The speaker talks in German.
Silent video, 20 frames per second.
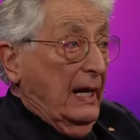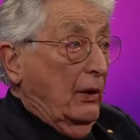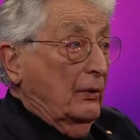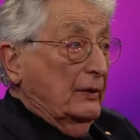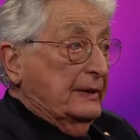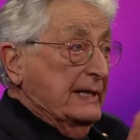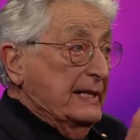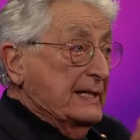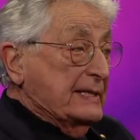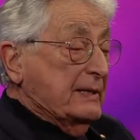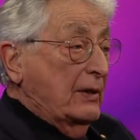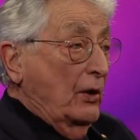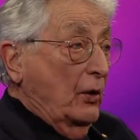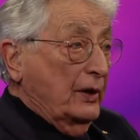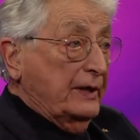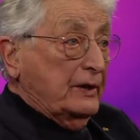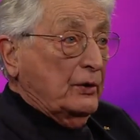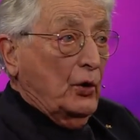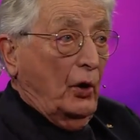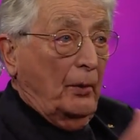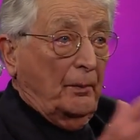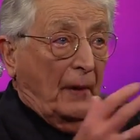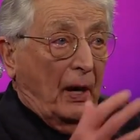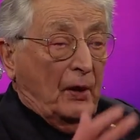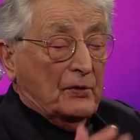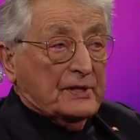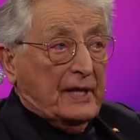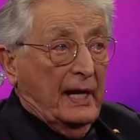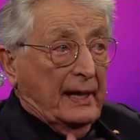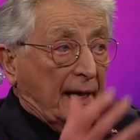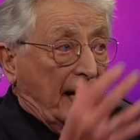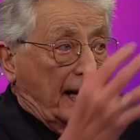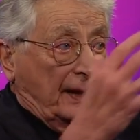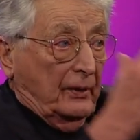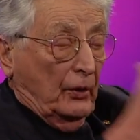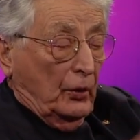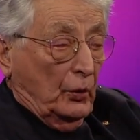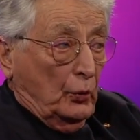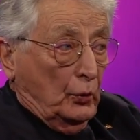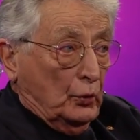Und diese Leute kommen aus einer
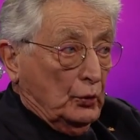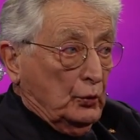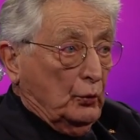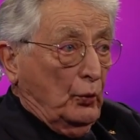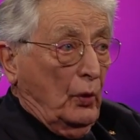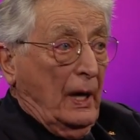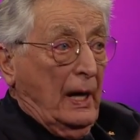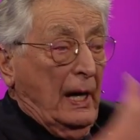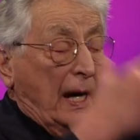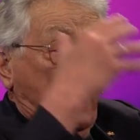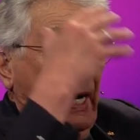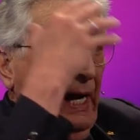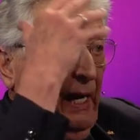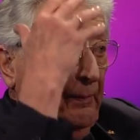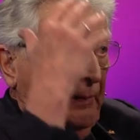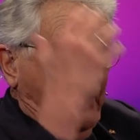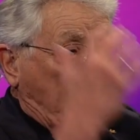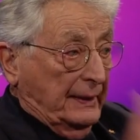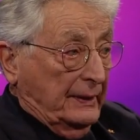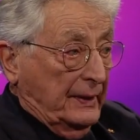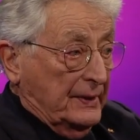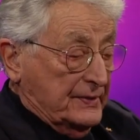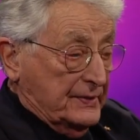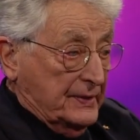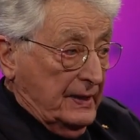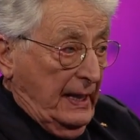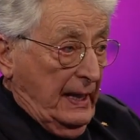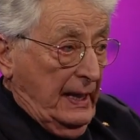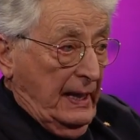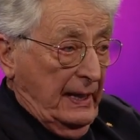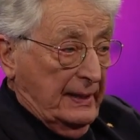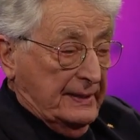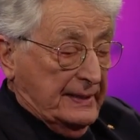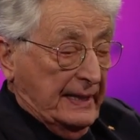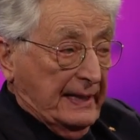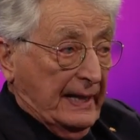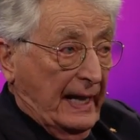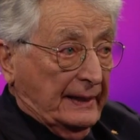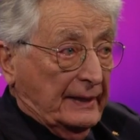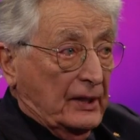anderen Kultur, haben anders,
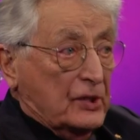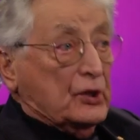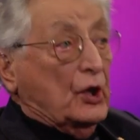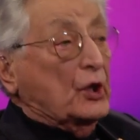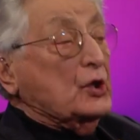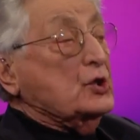sind anders